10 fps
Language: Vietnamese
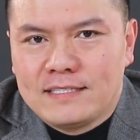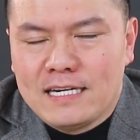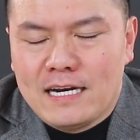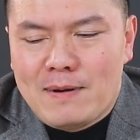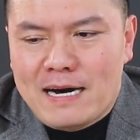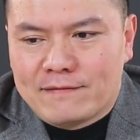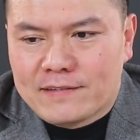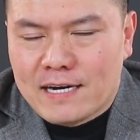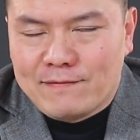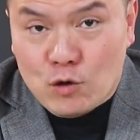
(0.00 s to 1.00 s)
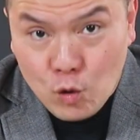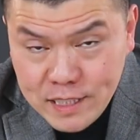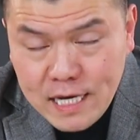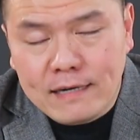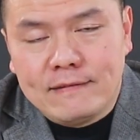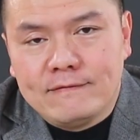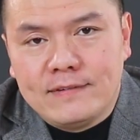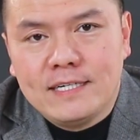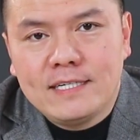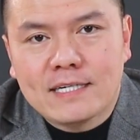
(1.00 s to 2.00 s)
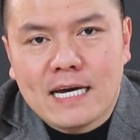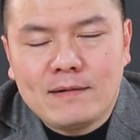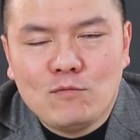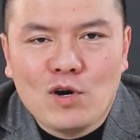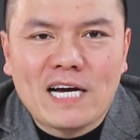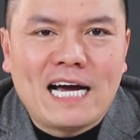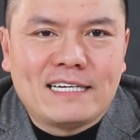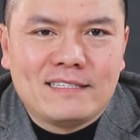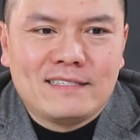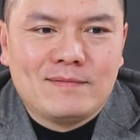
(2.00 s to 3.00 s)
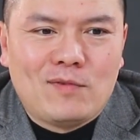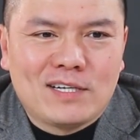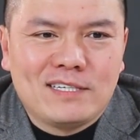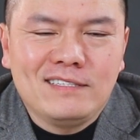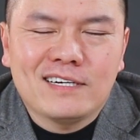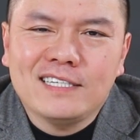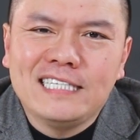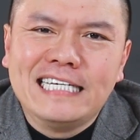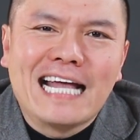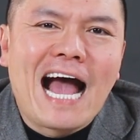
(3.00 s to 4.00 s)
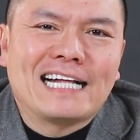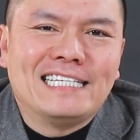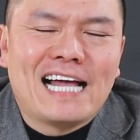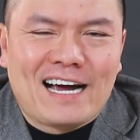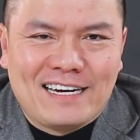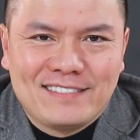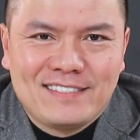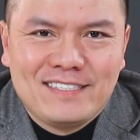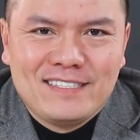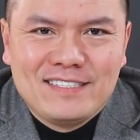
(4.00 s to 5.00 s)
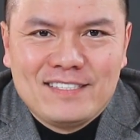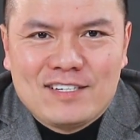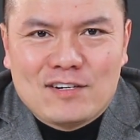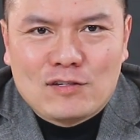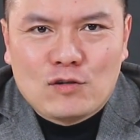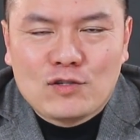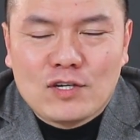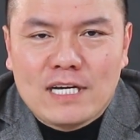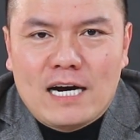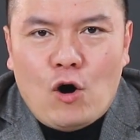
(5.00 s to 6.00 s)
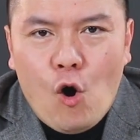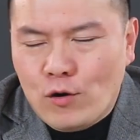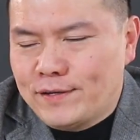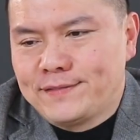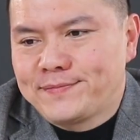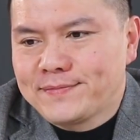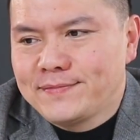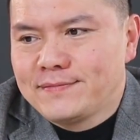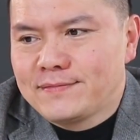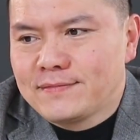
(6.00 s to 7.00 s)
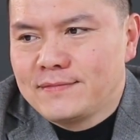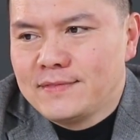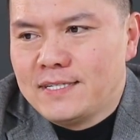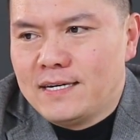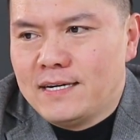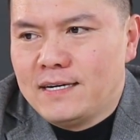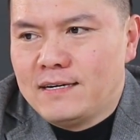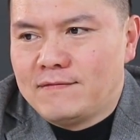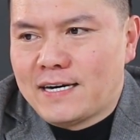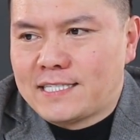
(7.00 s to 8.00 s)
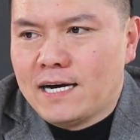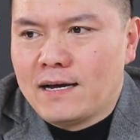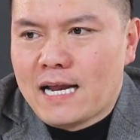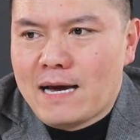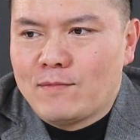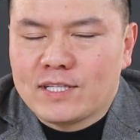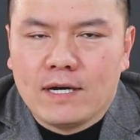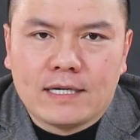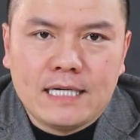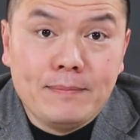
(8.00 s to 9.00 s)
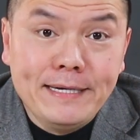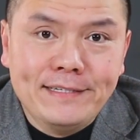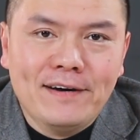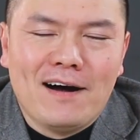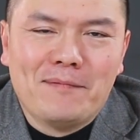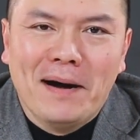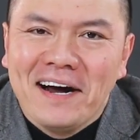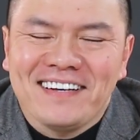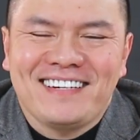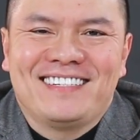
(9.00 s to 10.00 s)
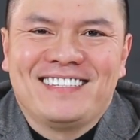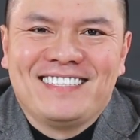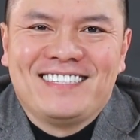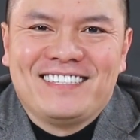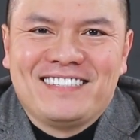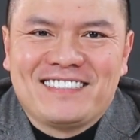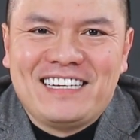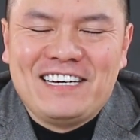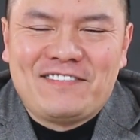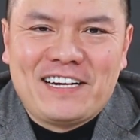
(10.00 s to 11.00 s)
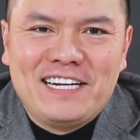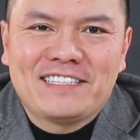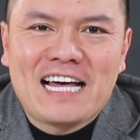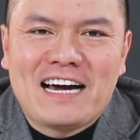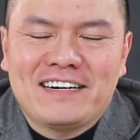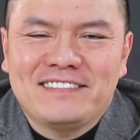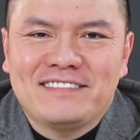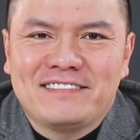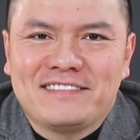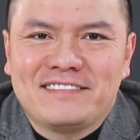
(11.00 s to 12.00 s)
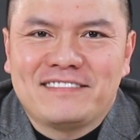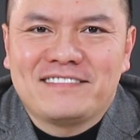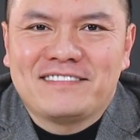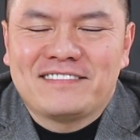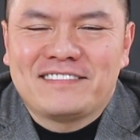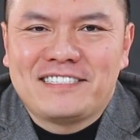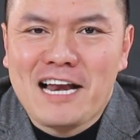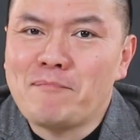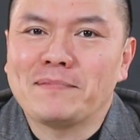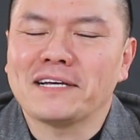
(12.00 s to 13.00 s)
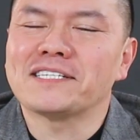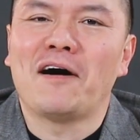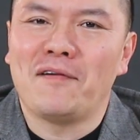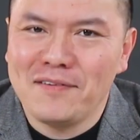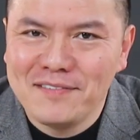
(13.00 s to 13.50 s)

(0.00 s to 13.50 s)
nên là bạn cần phải đối diện với cái bối cảnh mọi thứ nó cứ nhì nhà nhì nhằng còn tôi cho rằng ổn à, và trở lại một cái thời kỳ bình thường mới thì phải đến tháng 5 tháng 6